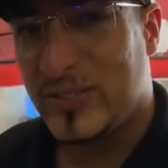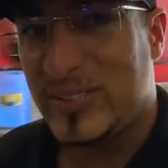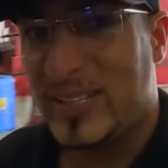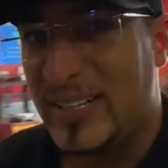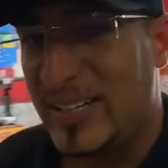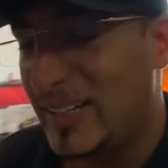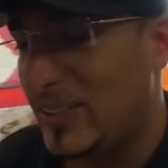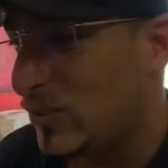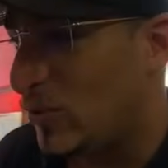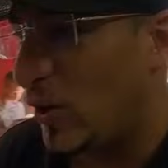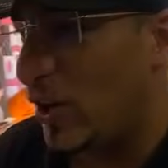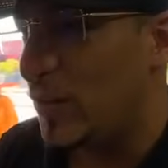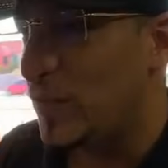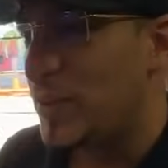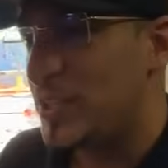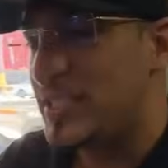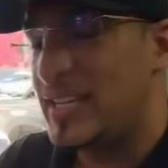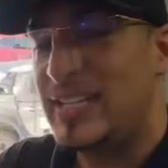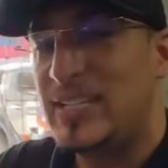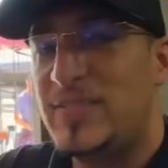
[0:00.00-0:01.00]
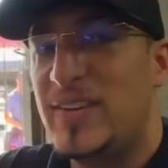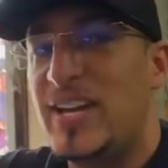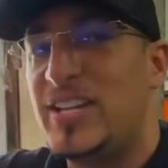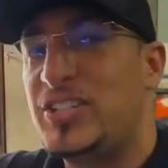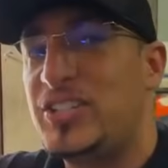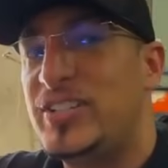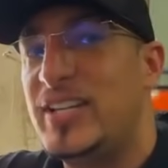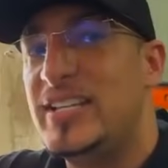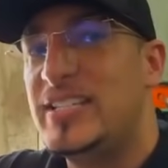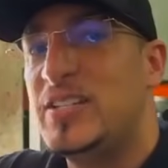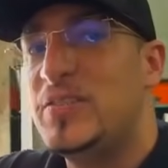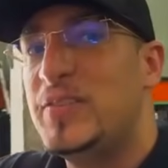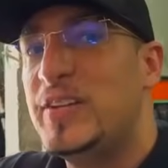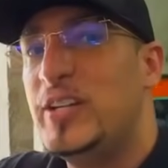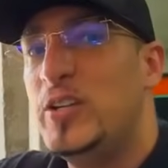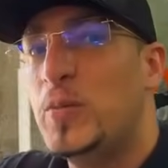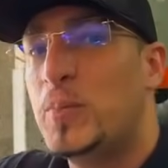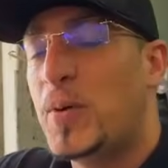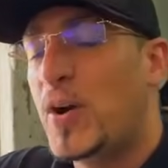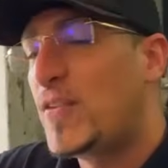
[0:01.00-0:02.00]
tá ligado? Quando você estiver assistindo esse
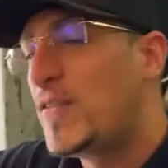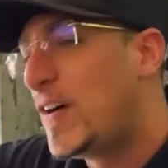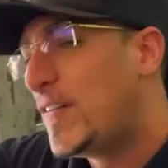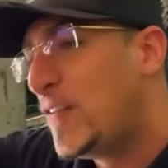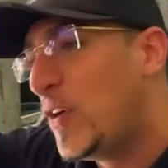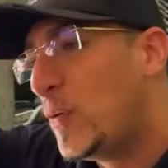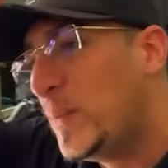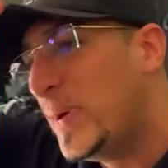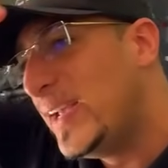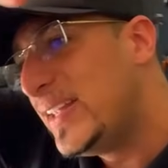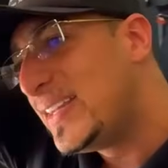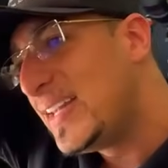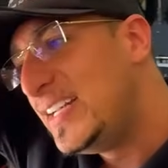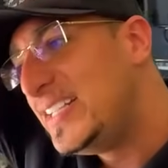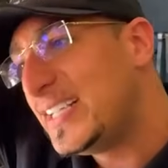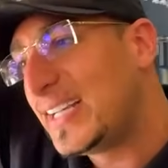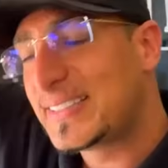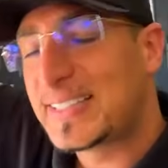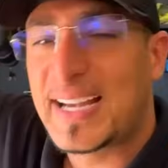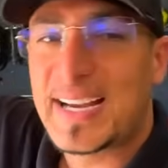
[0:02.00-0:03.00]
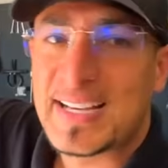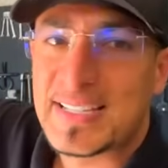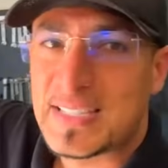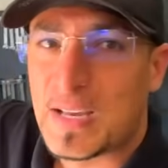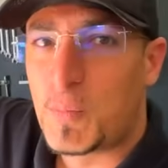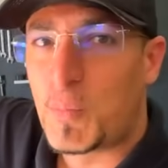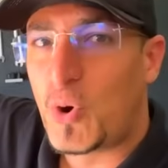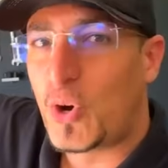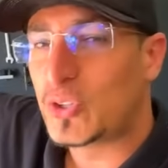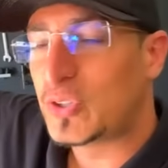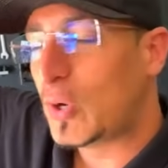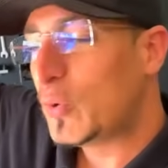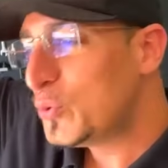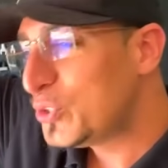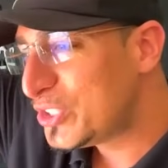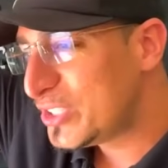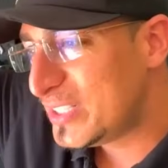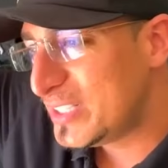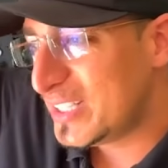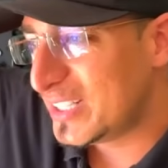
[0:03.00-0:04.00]
vídeo, provavelmente ele já tá com essa moto há
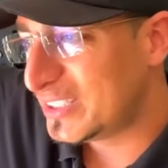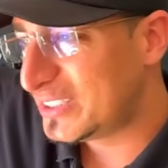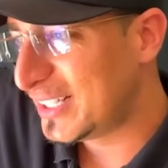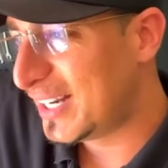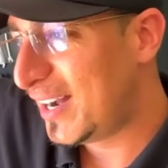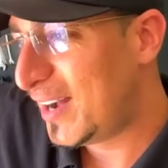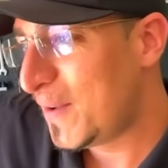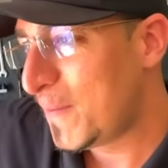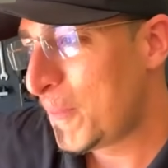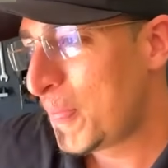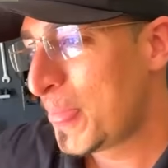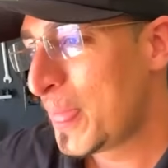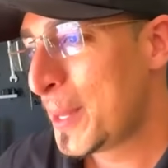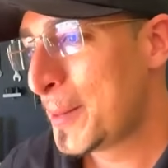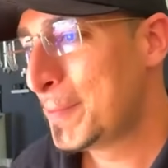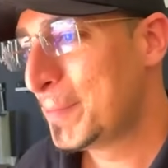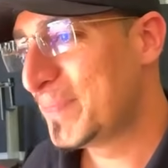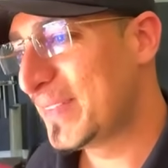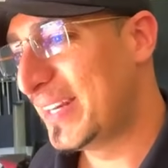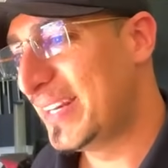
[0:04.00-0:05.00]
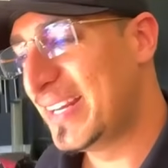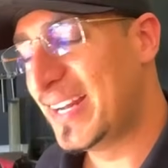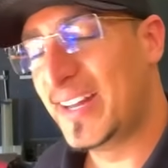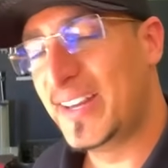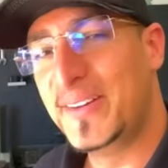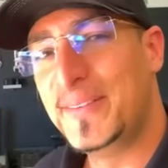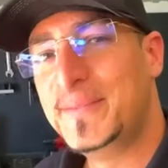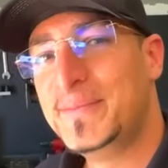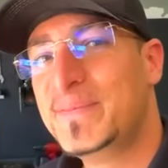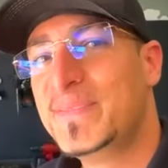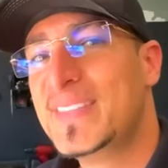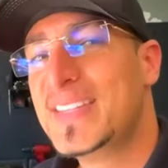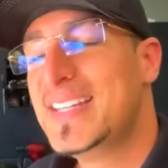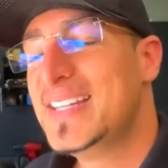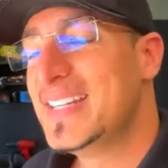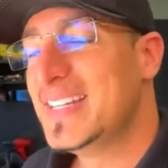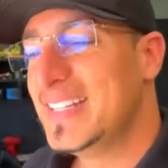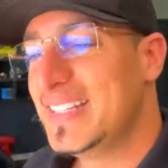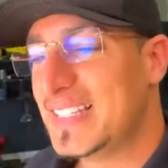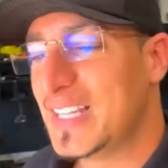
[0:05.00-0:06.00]
uns dias já, tá ligado?
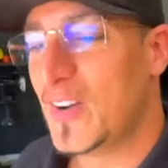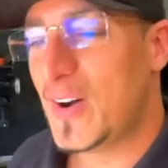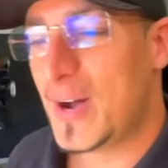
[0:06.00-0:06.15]
Então,